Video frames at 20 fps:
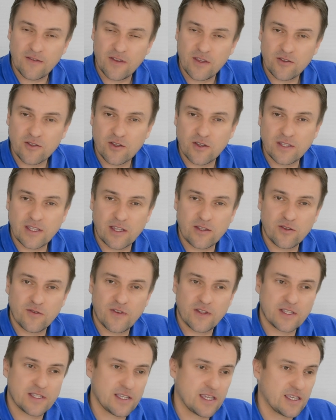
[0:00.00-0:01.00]
avez une cote à
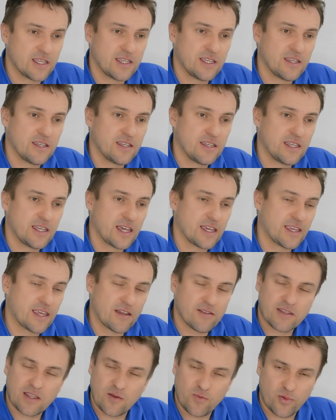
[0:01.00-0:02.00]
2,25 qui, a
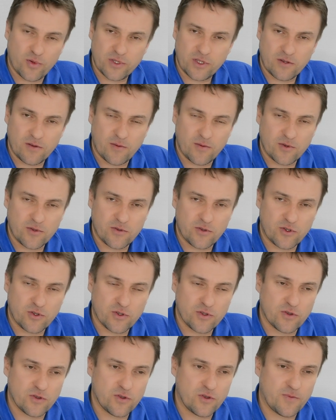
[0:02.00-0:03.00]
44% de
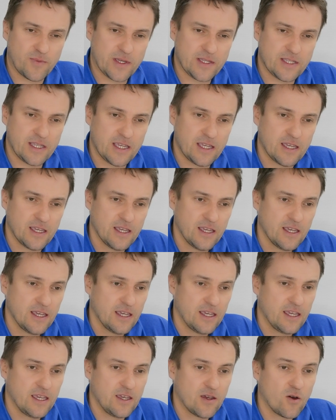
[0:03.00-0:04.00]
chances de, passer.
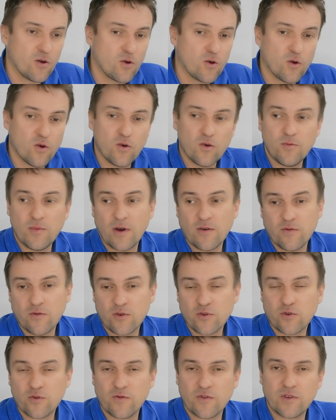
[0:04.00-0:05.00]
Et en gros, vous ben,
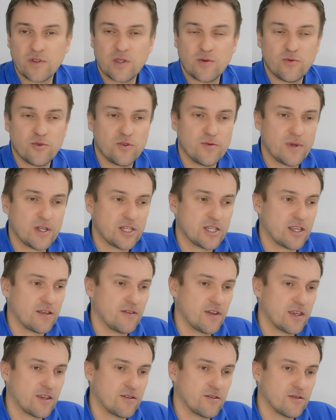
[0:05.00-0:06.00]
vous retrouvez au début du match
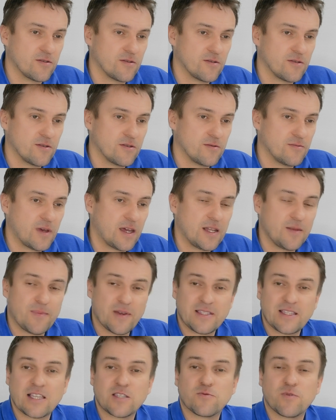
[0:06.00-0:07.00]
avec elle euh, ben, les
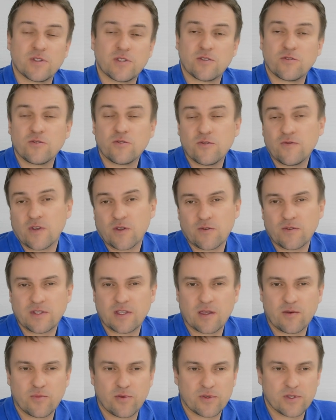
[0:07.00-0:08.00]
à
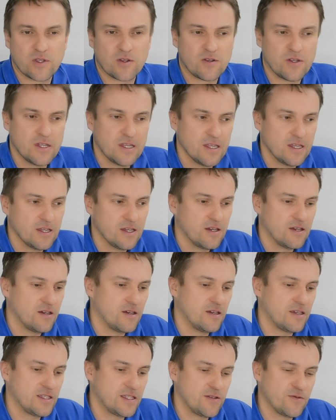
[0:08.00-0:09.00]
62,5%.
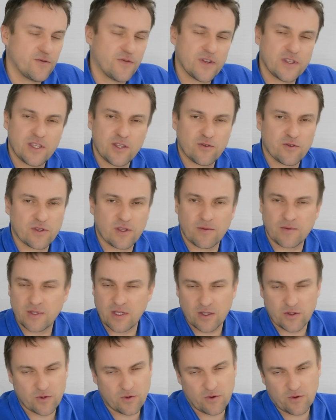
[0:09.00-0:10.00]
Euh, et si vous faites des choses comme
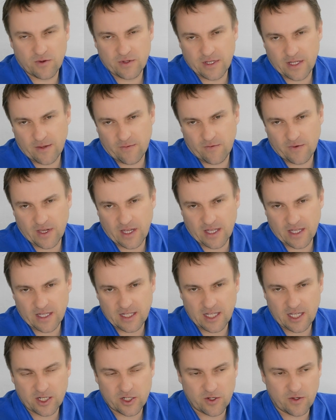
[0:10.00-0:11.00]
ça, sur le long terme, vous
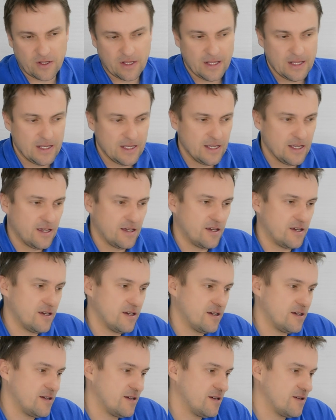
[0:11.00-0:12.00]
gagnerez de l'argent.
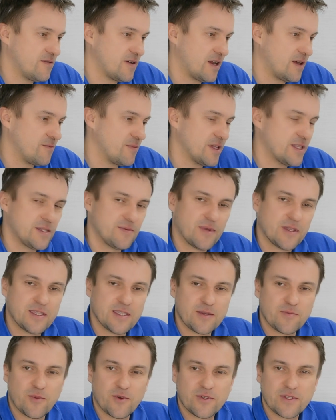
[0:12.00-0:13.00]
voilà,
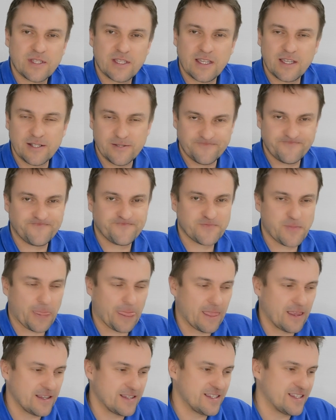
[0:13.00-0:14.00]
mathématiquement,
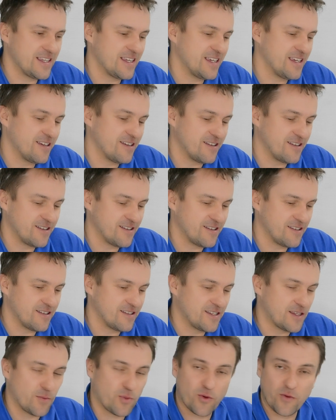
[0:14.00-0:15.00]

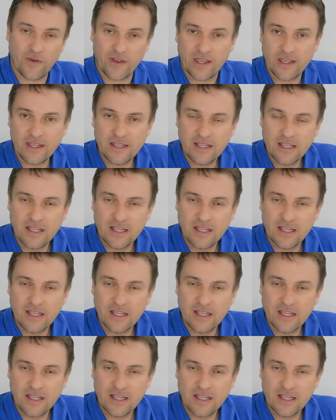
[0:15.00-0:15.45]
c'est prouvé.